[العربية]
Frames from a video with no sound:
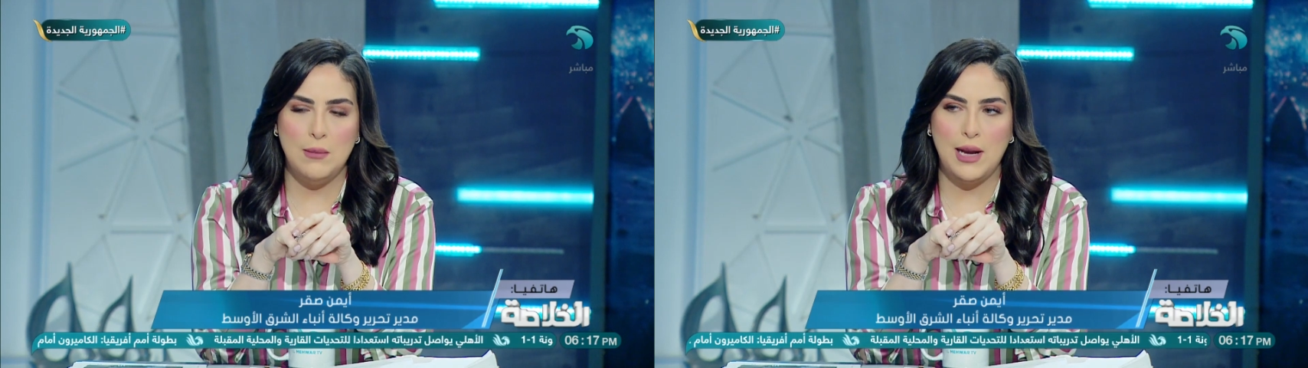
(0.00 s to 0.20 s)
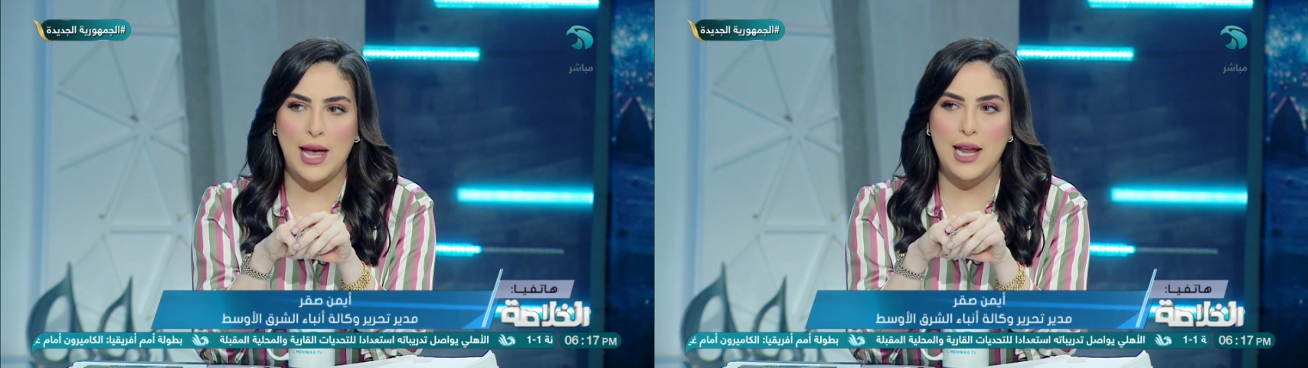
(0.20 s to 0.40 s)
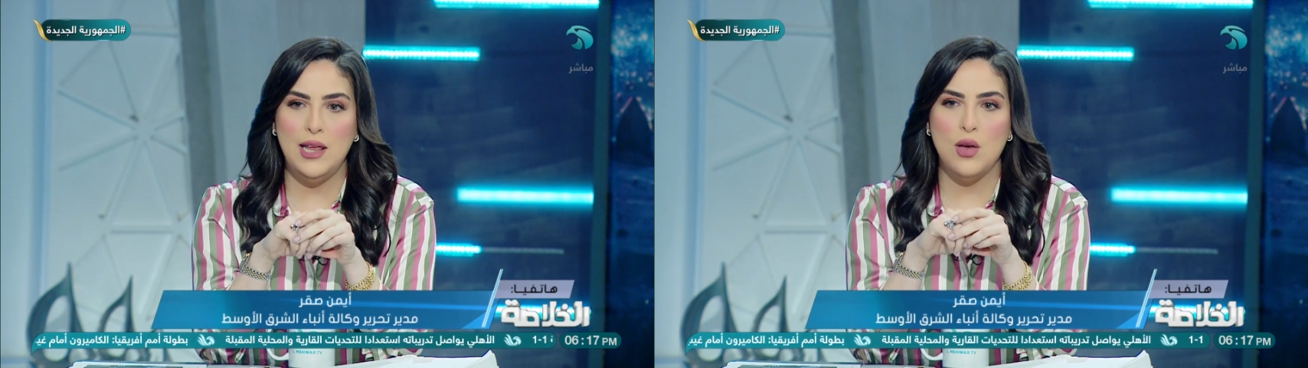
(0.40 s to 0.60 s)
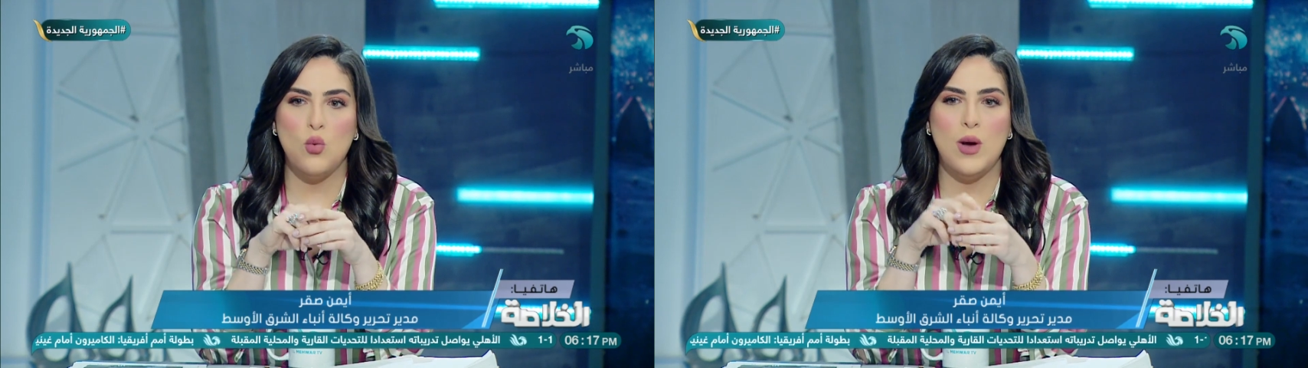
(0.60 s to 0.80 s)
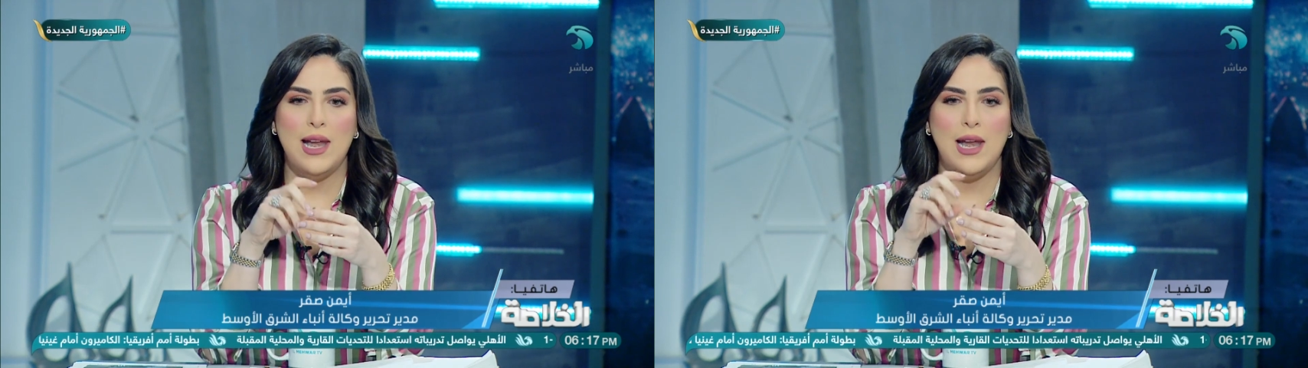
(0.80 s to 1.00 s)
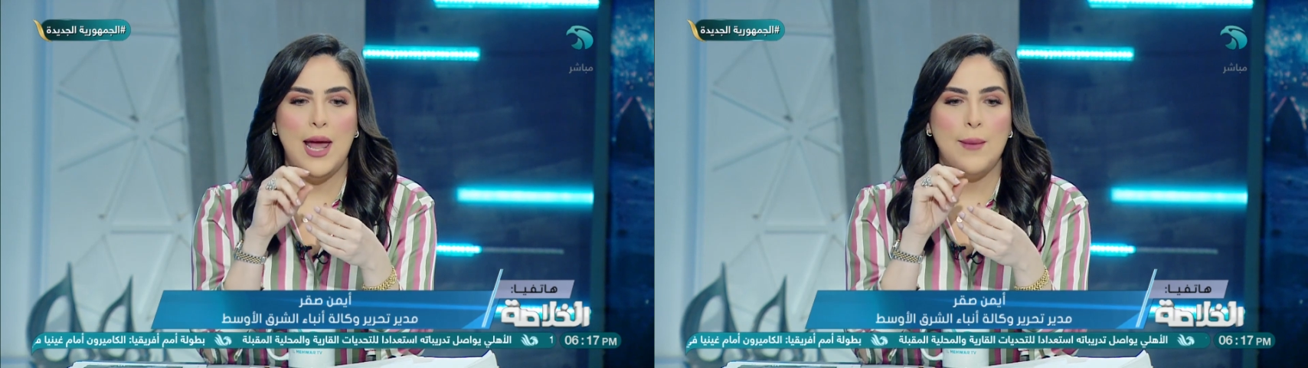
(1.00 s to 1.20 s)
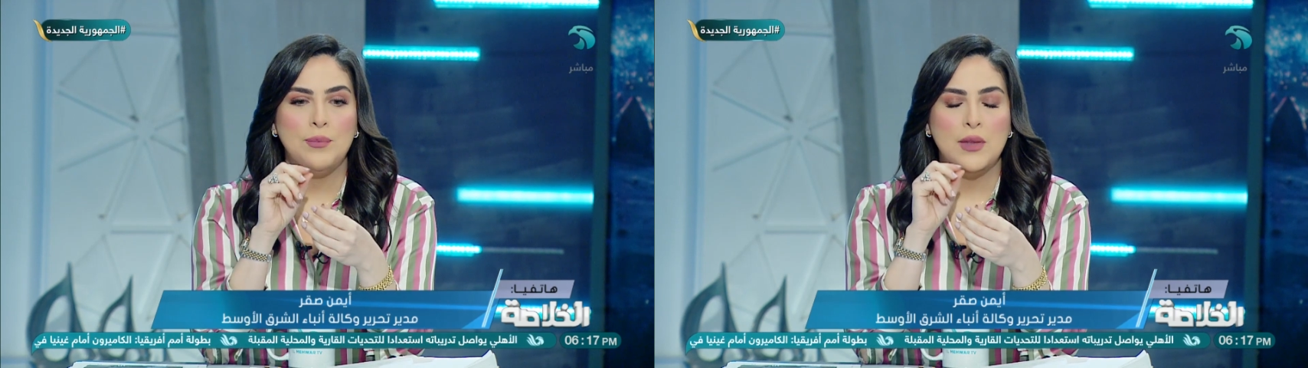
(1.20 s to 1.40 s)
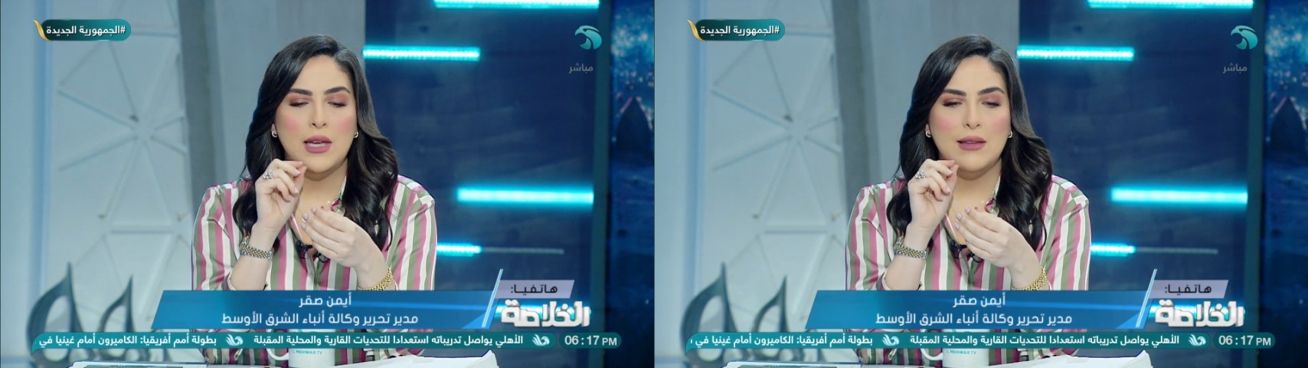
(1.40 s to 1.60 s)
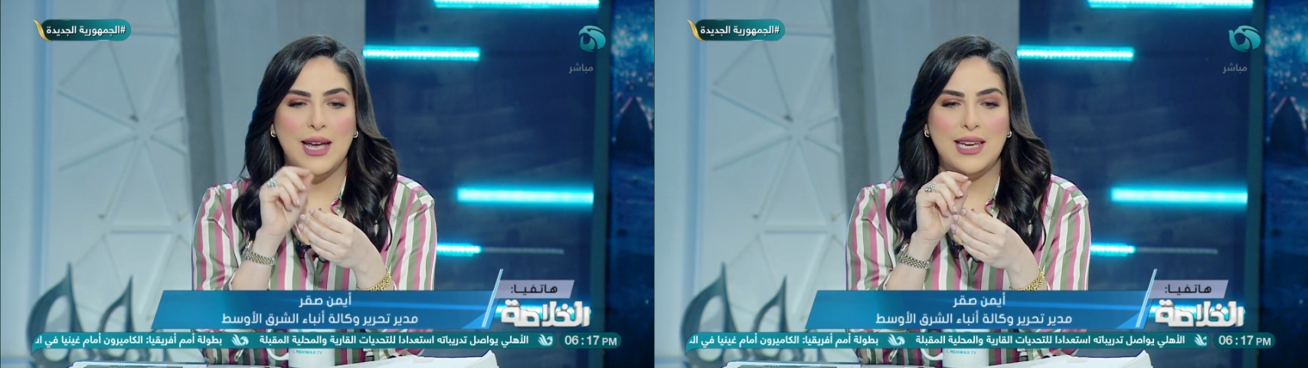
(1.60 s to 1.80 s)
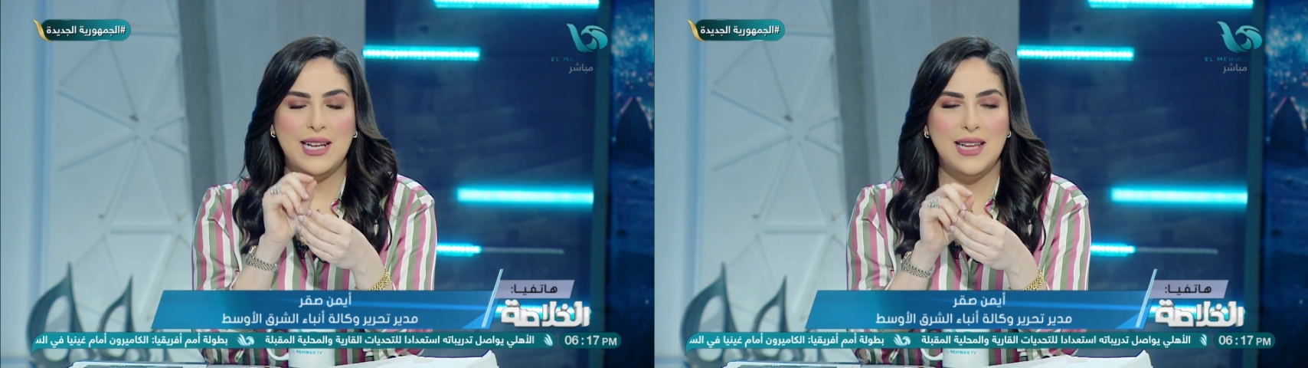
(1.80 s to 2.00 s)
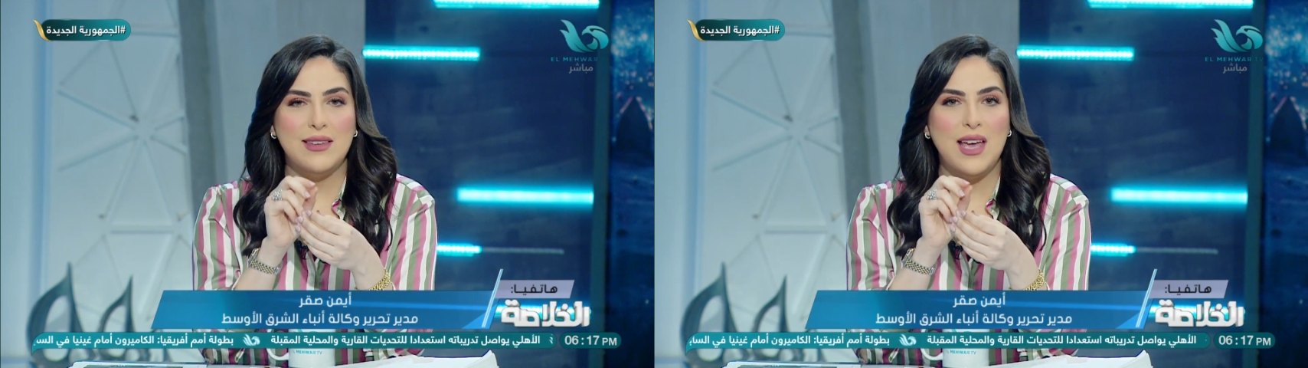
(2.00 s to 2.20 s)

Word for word: العالي ولا تغييرات